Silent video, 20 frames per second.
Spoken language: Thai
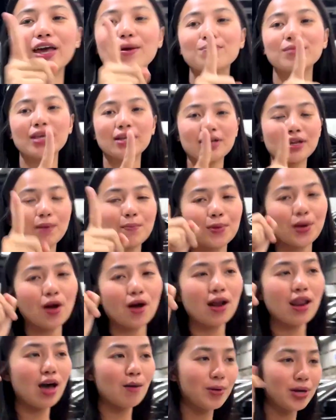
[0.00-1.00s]
ฟิล์มติดเรียบ
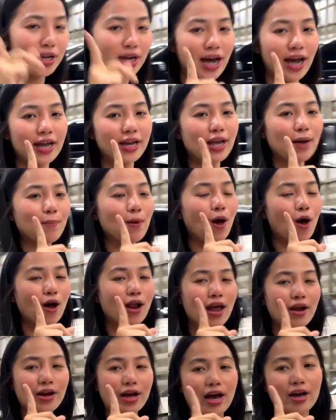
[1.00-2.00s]
ร้อยแล้ว PDI เรียบร้อ
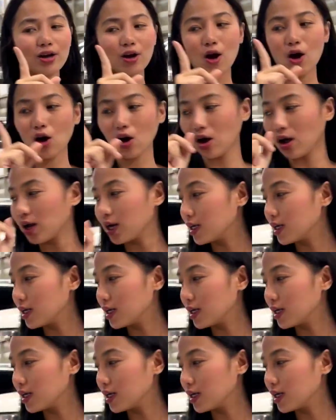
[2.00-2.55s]
ยแล้วนะคะก็